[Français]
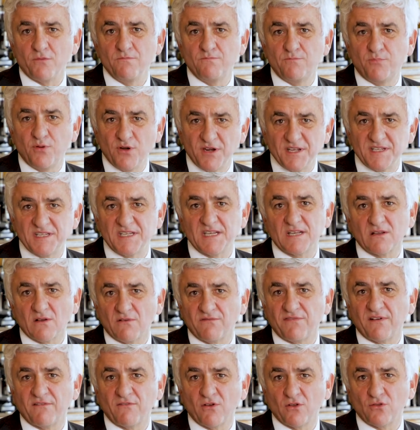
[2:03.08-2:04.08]
une politique en
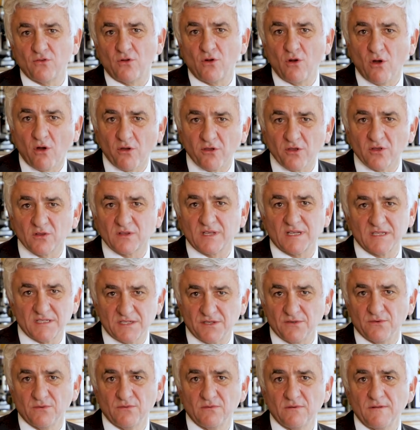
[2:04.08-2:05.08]
faveur de
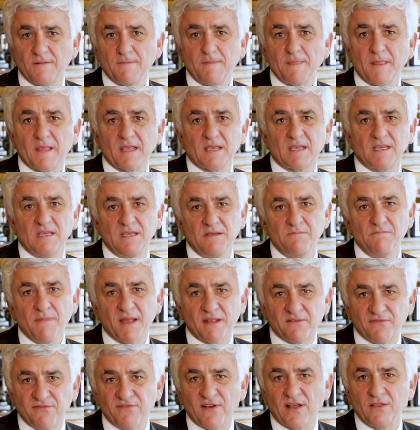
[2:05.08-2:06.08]
l'orientation qui
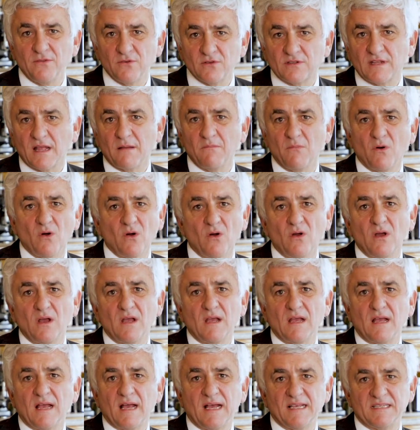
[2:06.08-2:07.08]
mette fin notamment
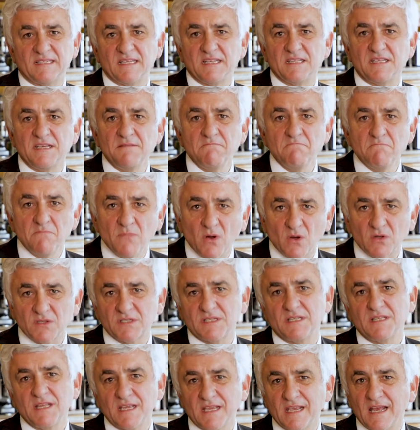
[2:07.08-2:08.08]
à cette
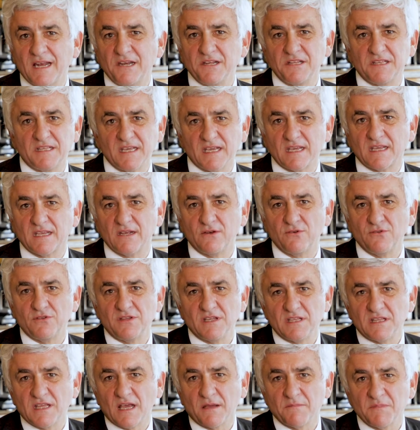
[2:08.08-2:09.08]
immense inégalité qui est le
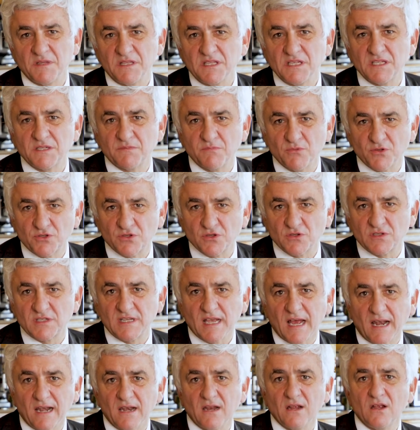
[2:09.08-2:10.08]
déterminisme
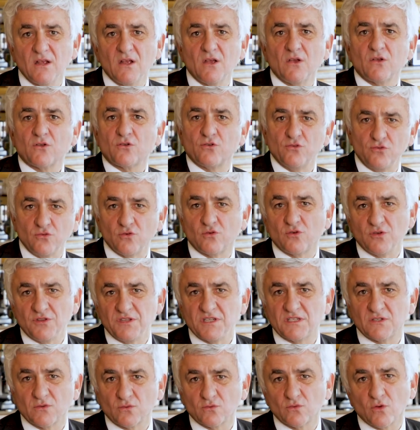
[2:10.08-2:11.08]
social que nous
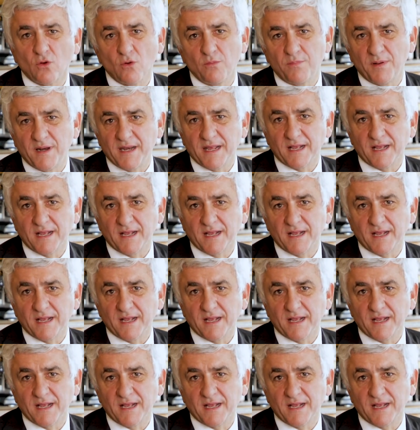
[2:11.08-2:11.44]
connaissons trop à